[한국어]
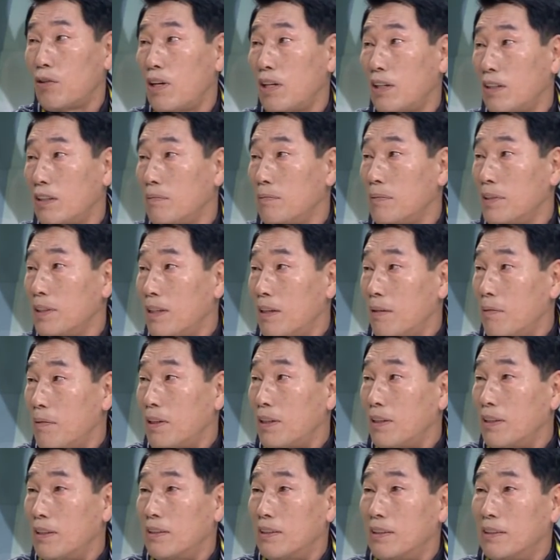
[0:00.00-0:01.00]
할 겁니다.
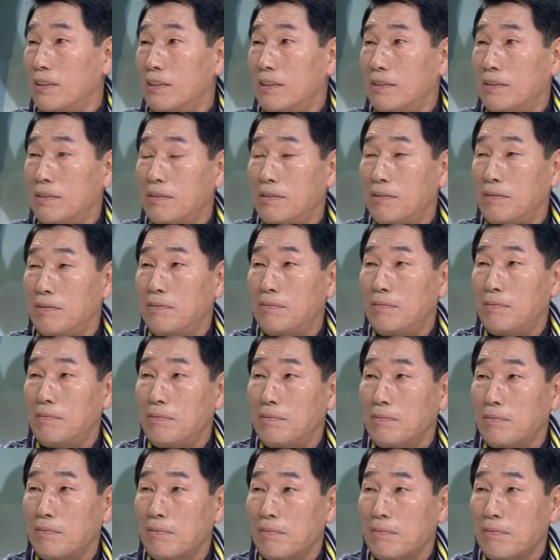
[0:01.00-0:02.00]
아마 그런. 아, 예, 정말